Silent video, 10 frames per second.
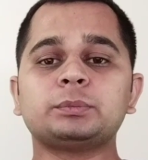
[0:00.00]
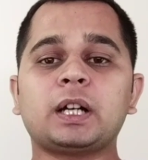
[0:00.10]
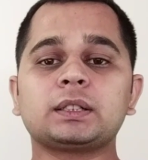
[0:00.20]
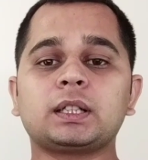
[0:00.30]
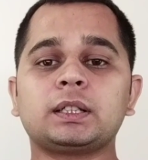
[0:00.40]
आज
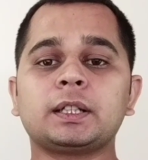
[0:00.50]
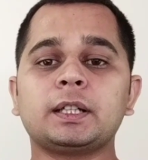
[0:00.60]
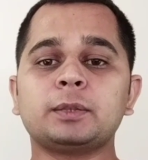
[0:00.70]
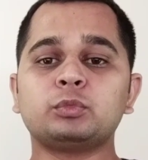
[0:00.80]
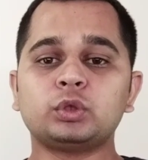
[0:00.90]
बात
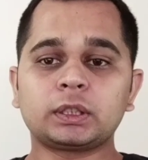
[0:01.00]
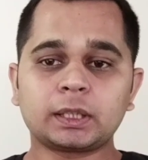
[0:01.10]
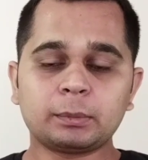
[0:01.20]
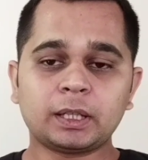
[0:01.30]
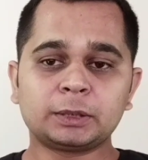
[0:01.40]
करेंगे बुलेट
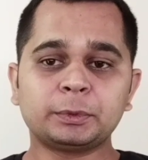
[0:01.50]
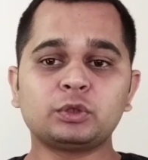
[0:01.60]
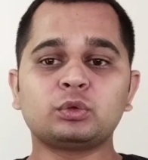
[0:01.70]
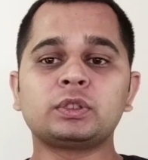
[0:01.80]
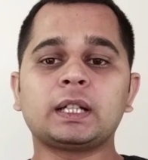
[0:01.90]
के बारे में
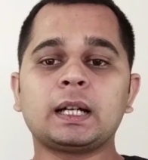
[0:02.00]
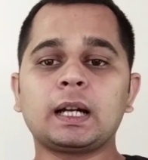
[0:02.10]
जो नया